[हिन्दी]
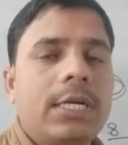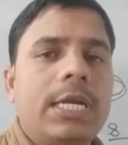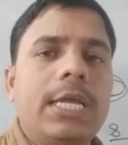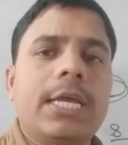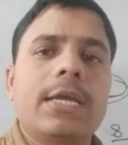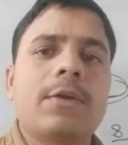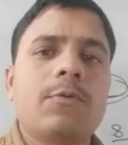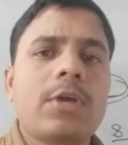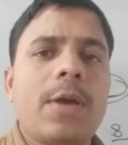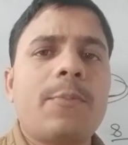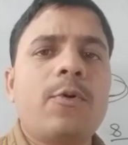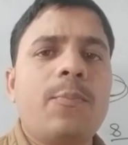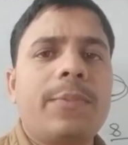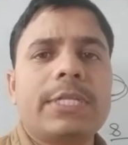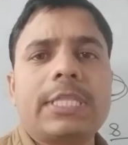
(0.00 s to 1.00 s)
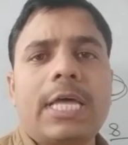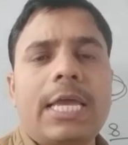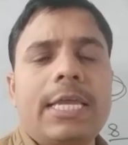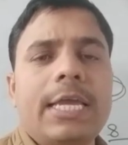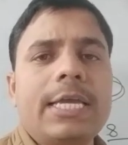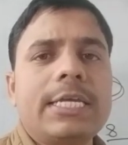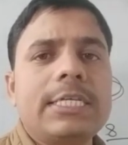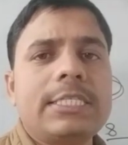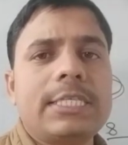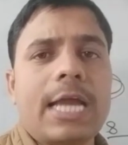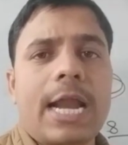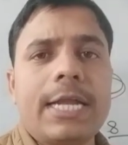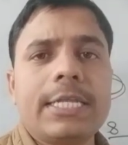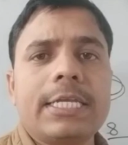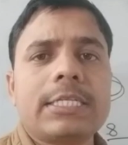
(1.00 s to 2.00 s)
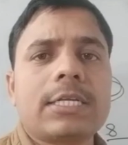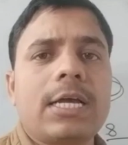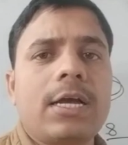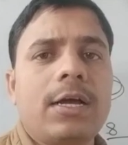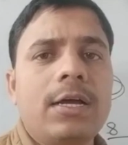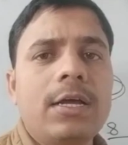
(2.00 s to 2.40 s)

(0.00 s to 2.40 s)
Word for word: ठीक है क्योंकि आपको पता ही है कि सी का